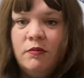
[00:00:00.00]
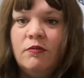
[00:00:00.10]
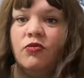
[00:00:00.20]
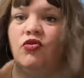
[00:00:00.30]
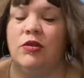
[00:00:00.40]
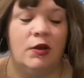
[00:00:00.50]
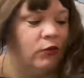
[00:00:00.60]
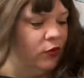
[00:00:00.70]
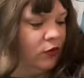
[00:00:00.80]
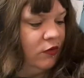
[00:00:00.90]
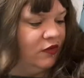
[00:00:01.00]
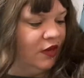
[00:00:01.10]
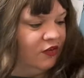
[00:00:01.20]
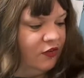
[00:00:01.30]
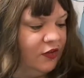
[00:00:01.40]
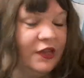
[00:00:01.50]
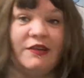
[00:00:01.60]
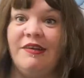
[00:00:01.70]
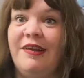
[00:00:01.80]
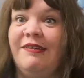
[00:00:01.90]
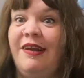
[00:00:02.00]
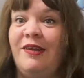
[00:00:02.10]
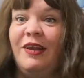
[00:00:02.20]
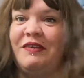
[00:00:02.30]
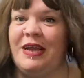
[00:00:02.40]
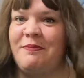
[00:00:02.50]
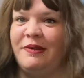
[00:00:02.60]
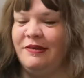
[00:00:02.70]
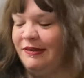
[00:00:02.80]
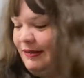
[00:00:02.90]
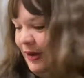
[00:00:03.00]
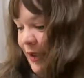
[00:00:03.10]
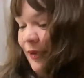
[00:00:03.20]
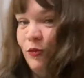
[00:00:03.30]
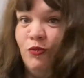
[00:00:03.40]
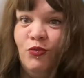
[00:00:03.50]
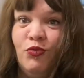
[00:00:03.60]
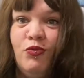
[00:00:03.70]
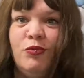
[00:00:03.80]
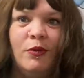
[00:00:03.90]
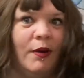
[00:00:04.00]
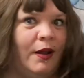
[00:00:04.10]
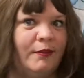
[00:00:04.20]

je suis très contente de celle-là. J'attendais avec impatience celle-là, donc du coup, voilà.